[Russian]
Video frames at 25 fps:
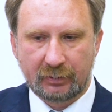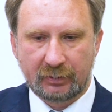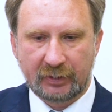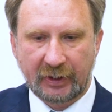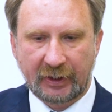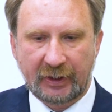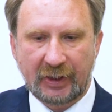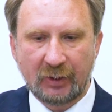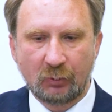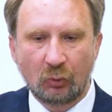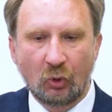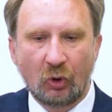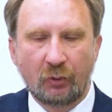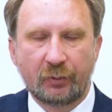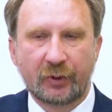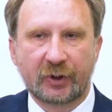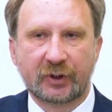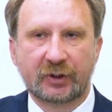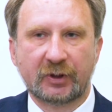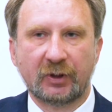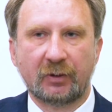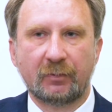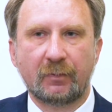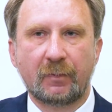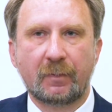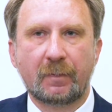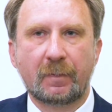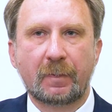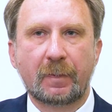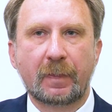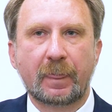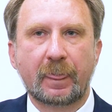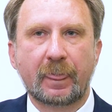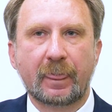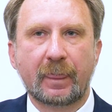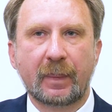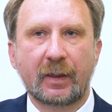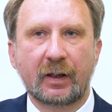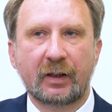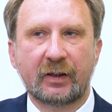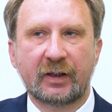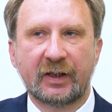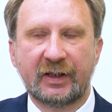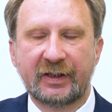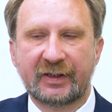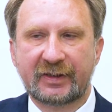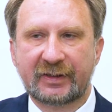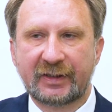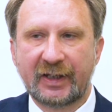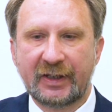Таким образом,
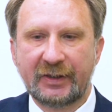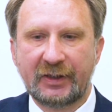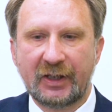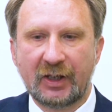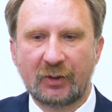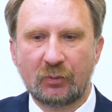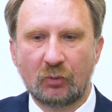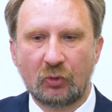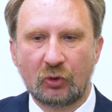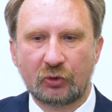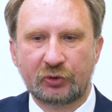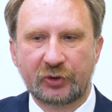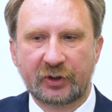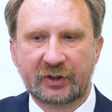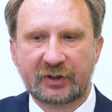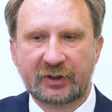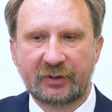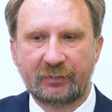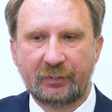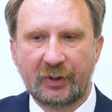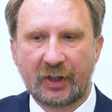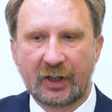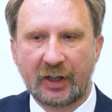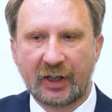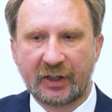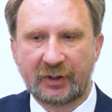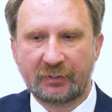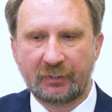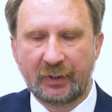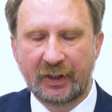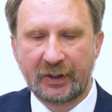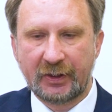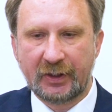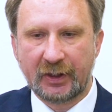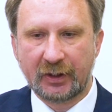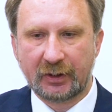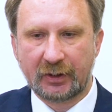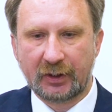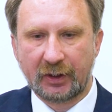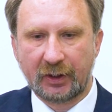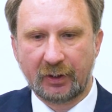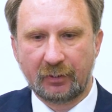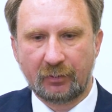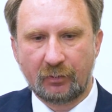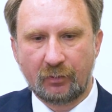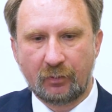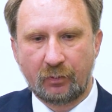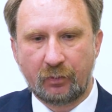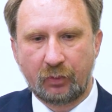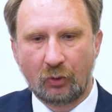Коллекционер может собирать монеты
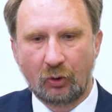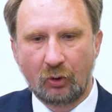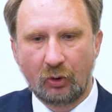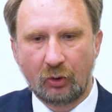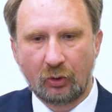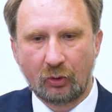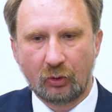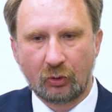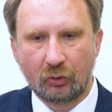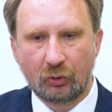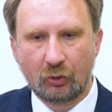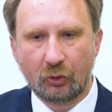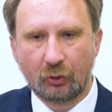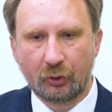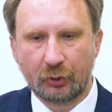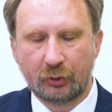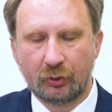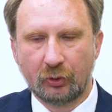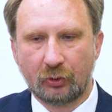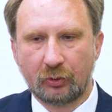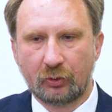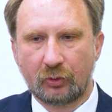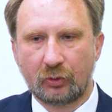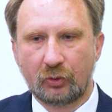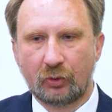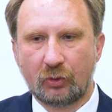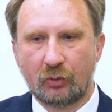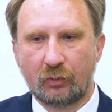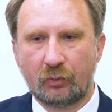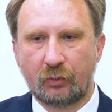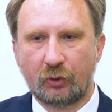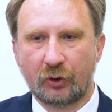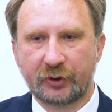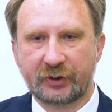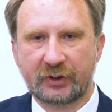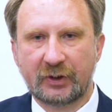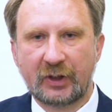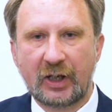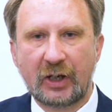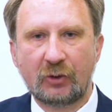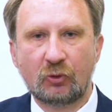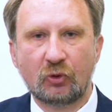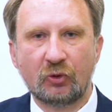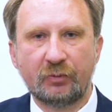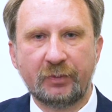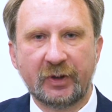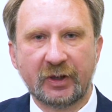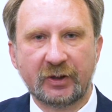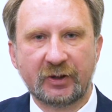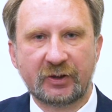по году, по
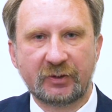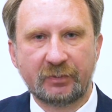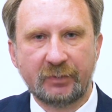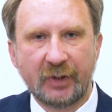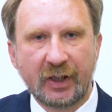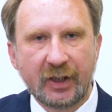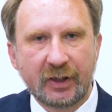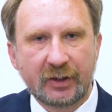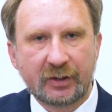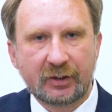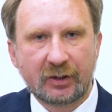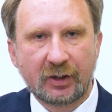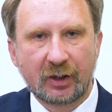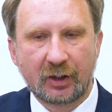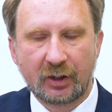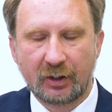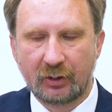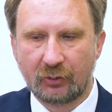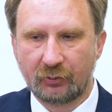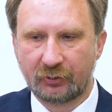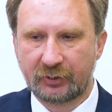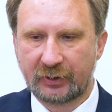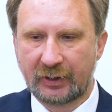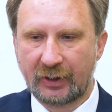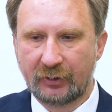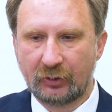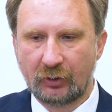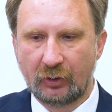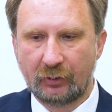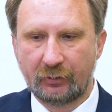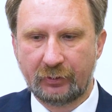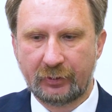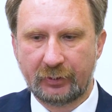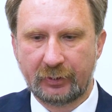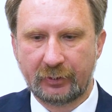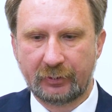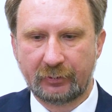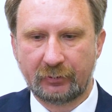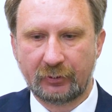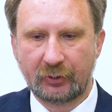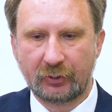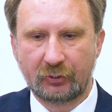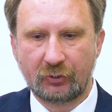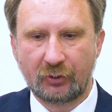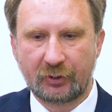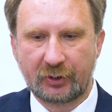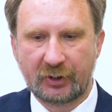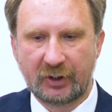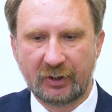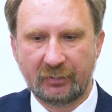знаку Минцмейстера, установленному на
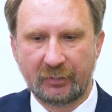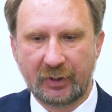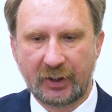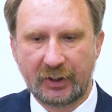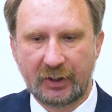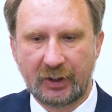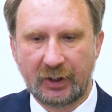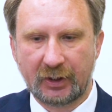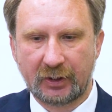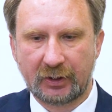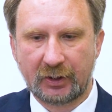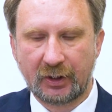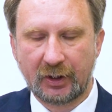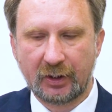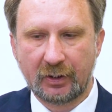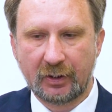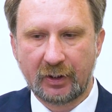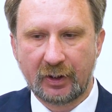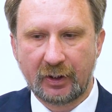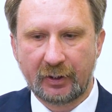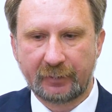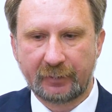гурте монеты,